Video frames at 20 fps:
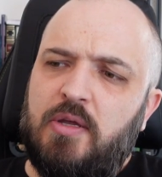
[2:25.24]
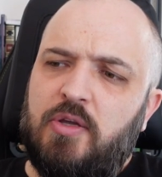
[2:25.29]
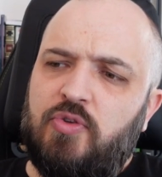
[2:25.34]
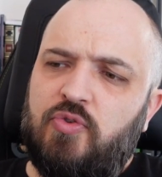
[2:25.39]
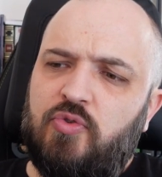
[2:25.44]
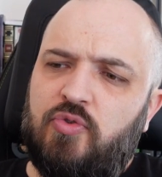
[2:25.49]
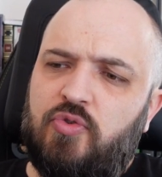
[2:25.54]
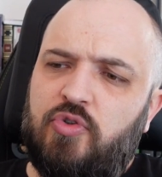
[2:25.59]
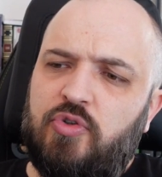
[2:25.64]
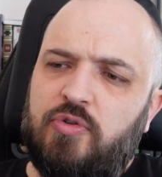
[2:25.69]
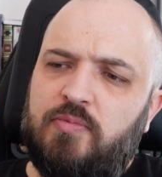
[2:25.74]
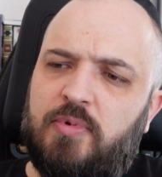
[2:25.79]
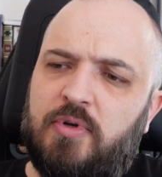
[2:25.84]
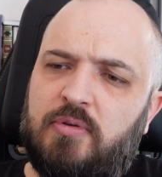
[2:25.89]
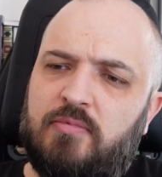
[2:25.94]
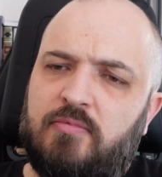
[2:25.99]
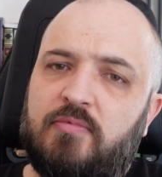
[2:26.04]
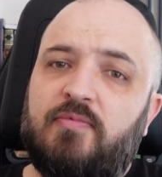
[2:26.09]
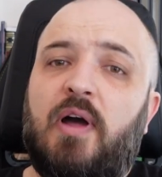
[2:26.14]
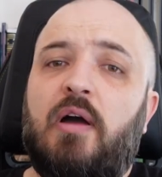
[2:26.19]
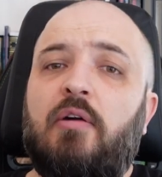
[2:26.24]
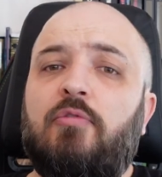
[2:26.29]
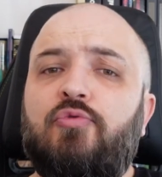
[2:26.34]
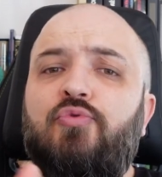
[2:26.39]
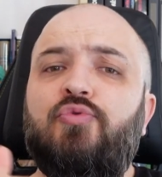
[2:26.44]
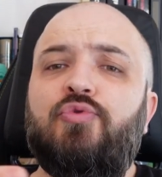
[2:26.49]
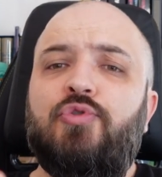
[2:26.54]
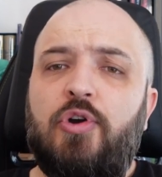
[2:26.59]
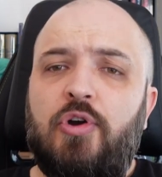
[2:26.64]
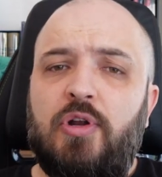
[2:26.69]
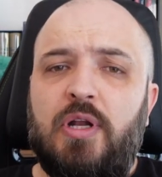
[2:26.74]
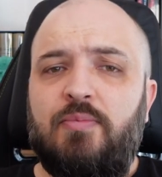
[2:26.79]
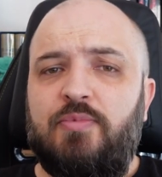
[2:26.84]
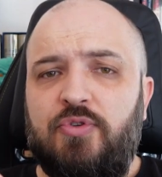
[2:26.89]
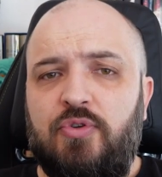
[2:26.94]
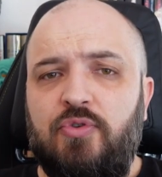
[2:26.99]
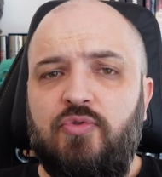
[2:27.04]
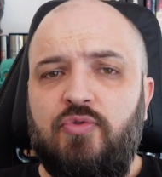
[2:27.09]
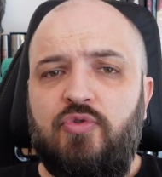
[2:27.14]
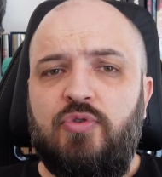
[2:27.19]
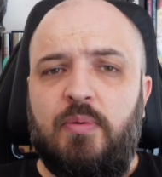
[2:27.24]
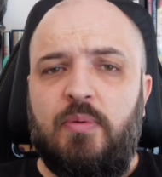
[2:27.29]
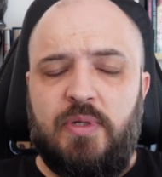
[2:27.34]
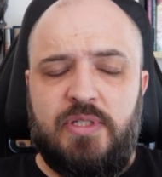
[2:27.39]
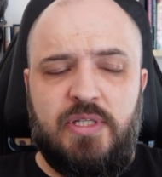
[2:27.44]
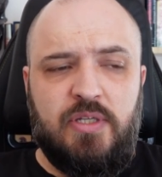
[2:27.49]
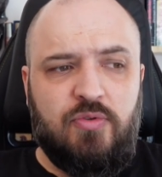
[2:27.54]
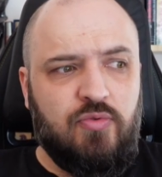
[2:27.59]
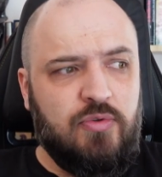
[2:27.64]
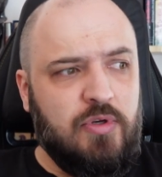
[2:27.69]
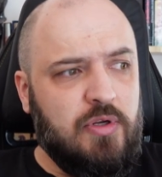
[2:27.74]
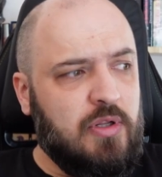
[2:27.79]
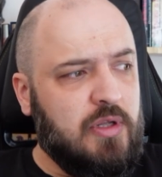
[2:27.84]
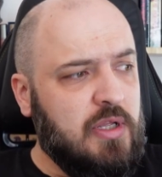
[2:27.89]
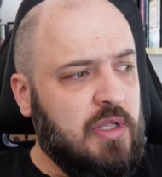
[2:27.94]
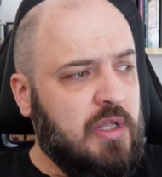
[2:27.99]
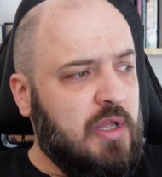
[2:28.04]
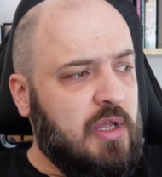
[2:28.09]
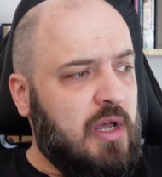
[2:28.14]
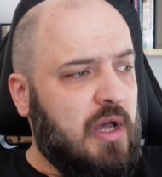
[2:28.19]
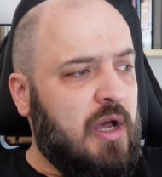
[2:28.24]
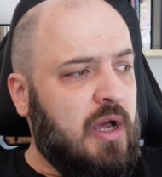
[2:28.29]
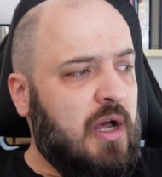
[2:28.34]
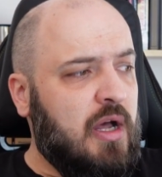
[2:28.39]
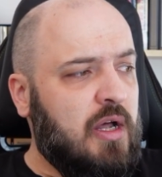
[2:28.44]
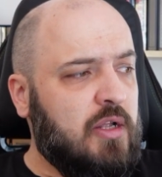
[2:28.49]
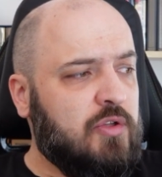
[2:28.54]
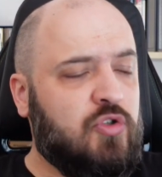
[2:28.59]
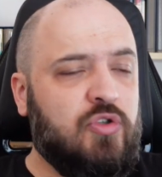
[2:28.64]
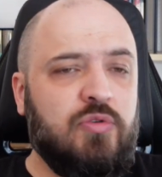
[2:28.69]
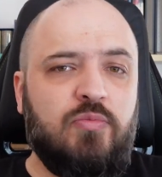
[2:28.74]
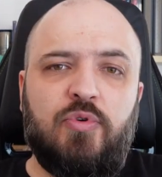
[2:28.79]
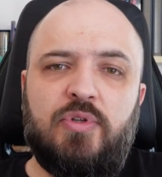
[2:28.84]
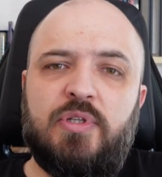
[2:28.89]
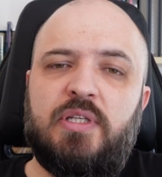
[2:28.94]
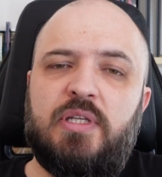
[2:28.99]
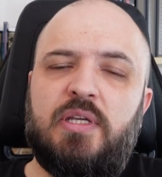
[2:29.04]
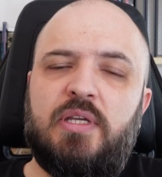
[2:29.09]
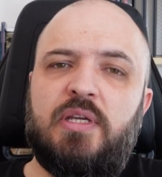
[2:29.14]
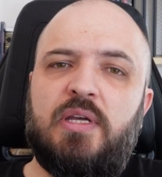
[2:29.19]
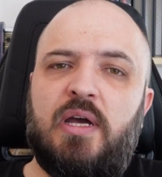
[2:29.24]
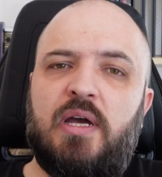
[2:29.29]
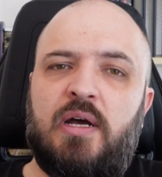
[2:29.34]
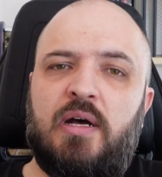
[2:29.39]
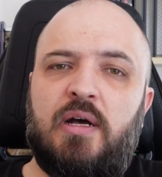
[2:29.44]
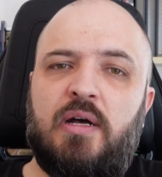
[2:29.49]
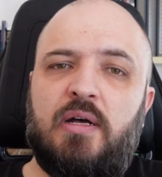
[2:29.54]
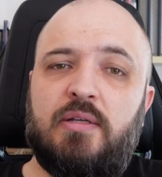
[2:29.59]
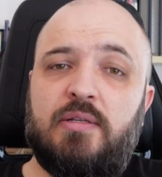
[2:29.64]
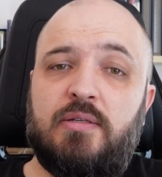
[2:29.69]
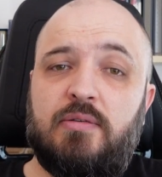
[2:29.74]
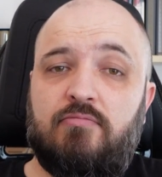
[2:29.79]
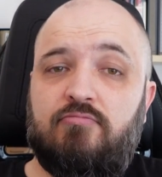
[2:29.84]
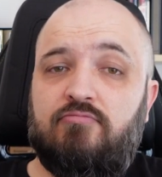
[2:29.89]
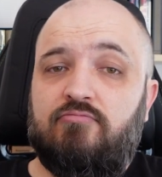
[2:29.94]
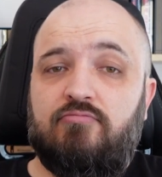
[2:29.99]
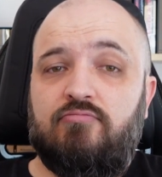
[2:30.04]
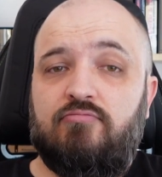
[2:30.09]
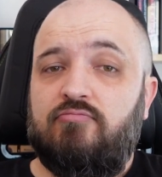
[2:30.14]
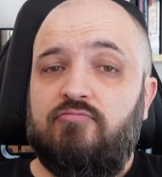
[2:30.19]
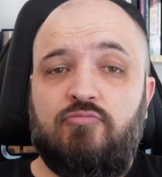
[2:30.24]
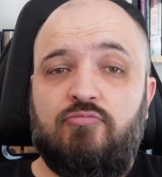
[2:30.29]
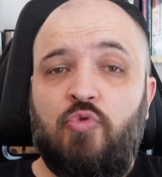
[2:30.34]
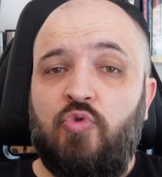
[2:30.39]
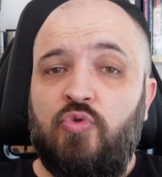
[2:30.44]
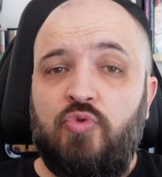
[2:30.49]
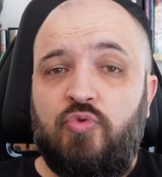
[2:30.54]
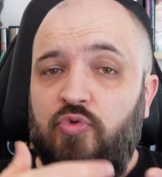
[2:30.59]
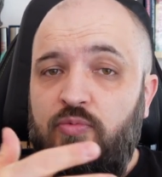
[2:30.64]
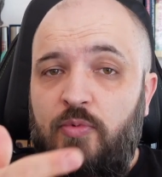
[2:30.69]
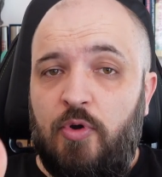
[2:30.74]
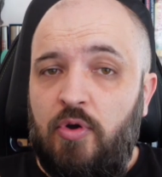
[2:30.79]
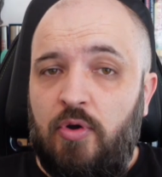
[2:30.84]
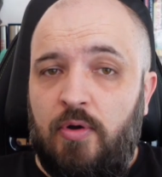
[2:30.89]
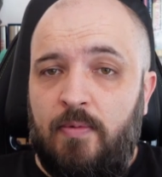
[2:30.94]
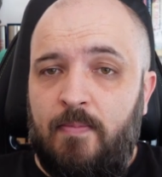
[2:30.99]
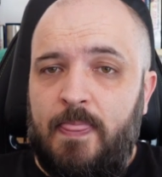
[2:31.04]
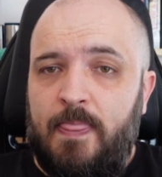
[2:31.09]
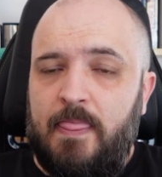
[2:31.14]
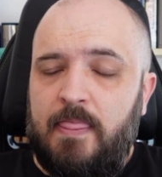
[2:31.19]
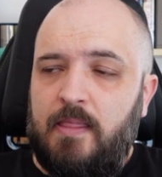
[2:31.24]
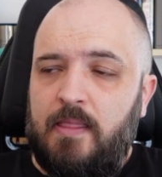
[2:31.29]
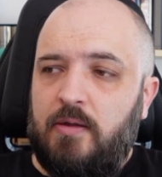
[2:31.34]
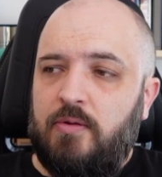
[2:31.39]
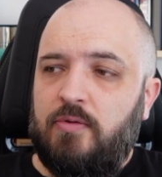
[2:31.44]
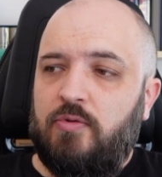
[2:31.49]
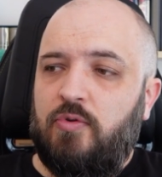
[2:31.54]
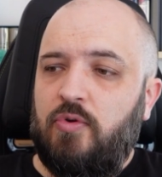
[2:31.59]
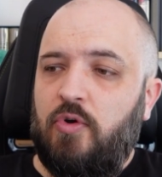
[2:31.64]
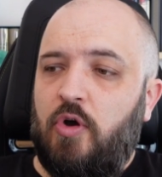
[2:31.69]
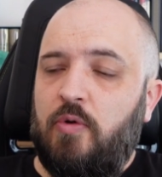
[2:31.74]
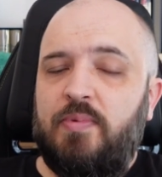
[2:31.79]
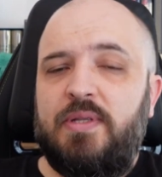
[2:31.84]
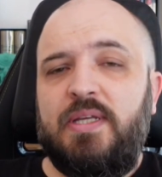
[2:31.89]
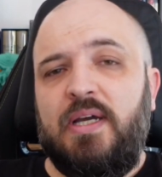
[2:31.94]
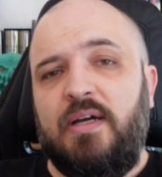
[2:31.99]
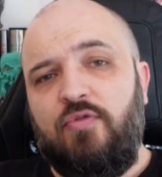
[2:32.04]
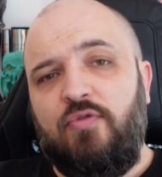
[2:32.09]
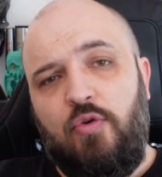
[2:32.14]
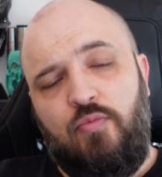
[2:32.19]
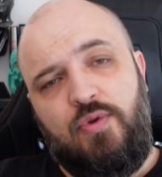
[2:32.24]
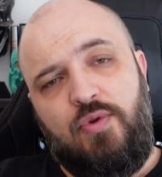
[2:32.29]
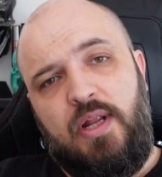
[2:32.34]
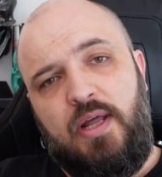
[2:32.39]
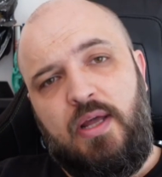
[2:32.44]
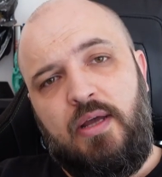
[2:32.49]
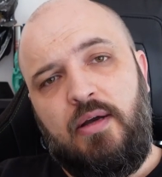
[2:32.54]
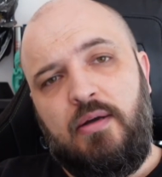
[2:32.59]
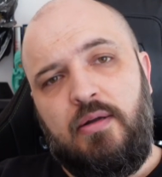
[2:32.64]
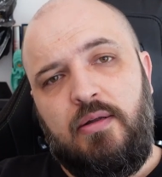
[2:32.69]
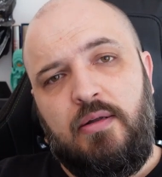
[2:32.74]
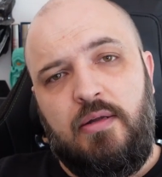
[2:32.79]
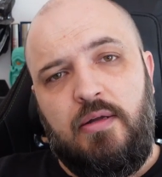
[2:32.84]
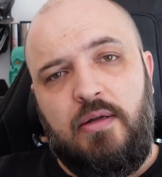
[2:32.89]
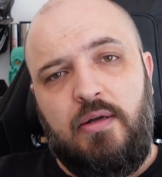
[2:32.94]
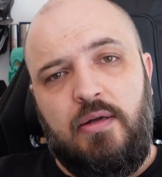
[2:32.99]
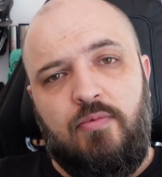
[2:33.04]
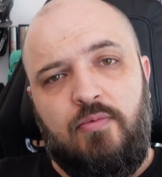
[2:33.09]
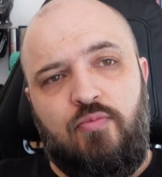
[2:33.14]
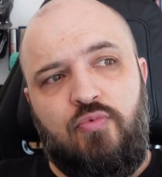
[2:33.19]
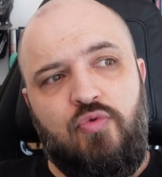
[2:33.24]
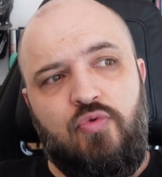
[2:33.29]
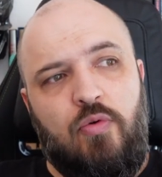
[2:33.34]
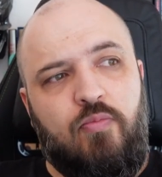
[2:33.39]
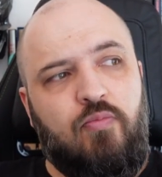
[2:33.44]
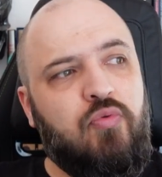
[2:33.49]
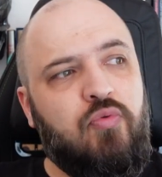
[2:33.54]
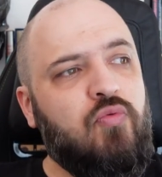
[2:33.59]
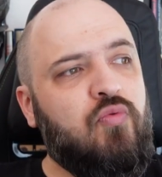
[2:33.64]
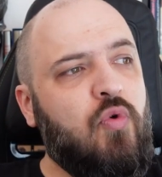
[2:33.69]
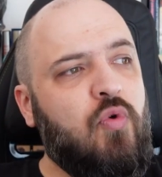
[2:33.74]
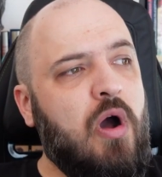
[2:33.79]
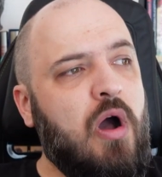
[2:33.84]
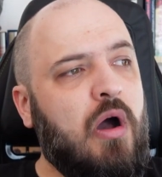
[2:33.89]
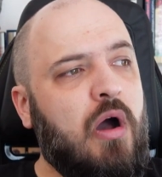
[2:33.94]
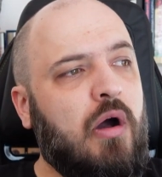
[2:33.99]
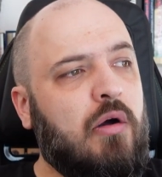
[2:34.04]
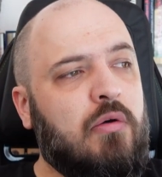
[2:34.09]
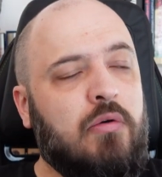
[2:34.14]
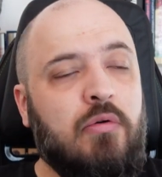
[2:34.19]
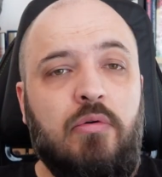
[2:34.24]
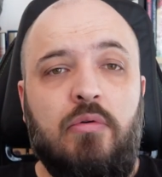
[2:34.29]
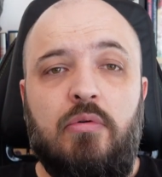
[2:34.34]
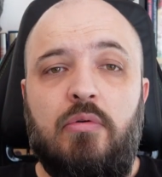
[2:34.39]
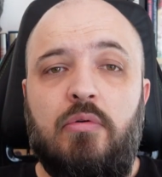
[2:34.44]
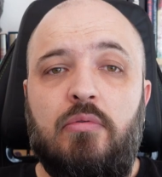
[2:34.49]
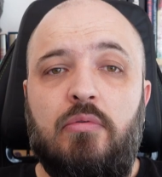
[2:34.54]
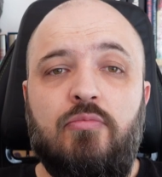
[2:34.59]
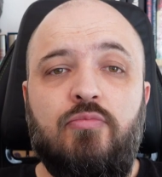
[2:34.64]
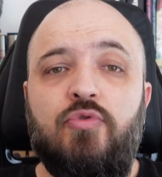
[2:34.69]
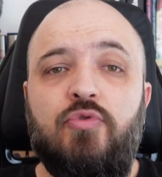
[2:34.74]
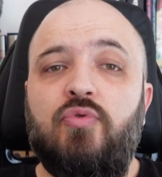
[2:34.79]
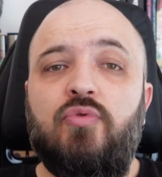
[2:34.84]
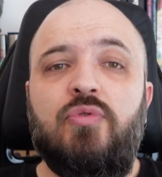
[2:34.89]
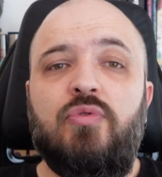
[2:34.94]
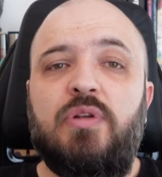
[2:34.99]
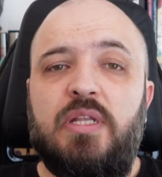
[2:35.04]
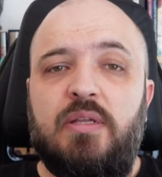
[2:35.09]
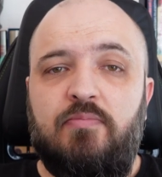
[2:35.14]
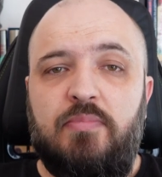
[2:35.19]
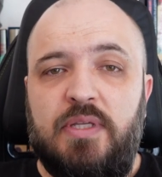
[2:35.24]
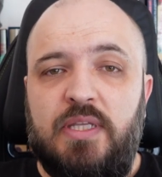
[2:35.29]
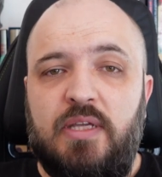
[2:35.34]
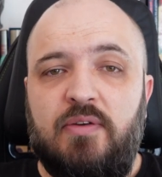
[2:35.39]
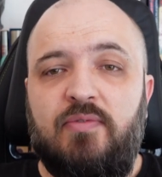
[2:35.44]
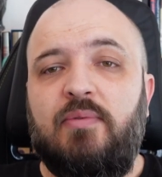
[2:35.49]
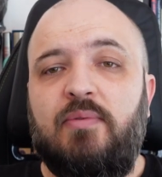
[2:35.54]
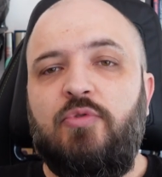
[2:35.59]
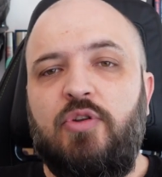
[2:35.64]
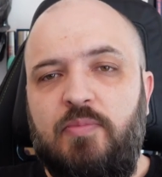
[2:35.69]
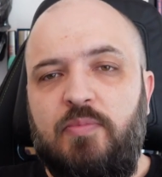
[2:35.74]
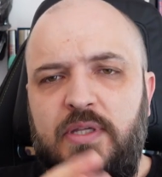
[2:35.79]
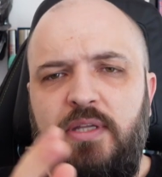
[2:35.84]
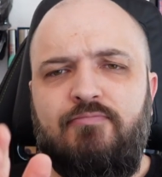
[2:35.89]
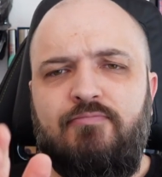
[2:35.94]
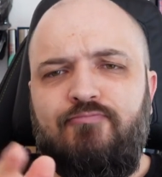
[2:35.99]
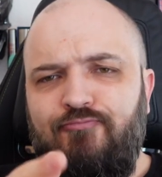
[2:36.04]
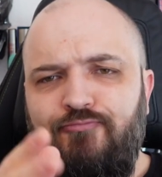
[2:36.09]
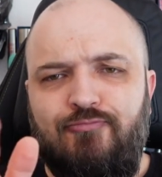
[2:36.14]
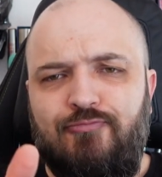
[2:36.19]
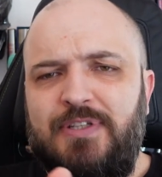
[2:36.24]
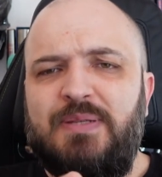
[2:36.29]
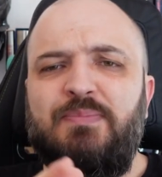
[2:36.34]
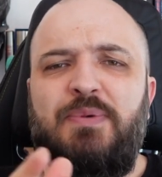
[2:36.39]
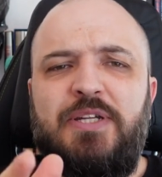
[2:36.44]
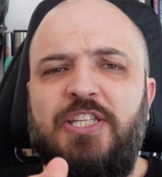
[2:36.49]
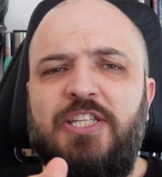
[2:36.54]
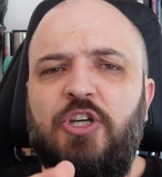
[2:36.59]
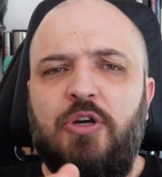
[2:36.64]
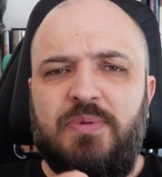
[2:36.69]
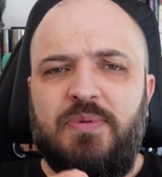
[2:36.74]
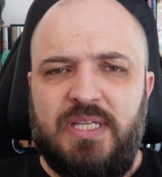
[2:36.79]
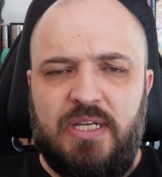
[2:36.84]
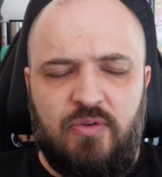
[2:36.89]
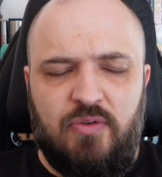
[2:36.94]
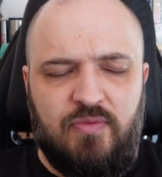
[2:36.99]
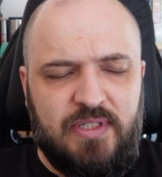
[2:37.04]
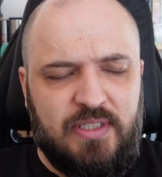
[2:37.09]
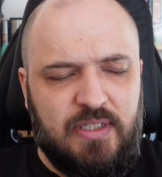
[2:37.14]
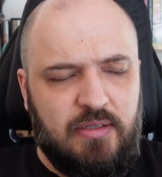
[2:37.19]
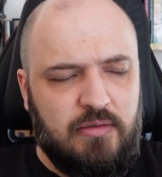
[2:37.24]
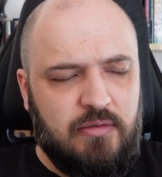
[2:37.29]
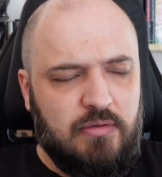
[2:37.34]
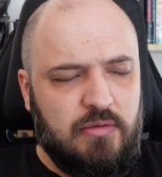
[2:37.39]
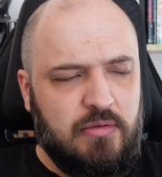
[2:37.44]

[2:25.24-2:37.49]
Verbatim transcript: YouTube, enfin Google, hein, puisque YouTube appartient à Google, a demandé à, aux YouTubeurs de remplir un formulaire pour pouvoir euh, mieux les payer, enfin mieux les payer. C'est pas dit comme ça en fait, hein.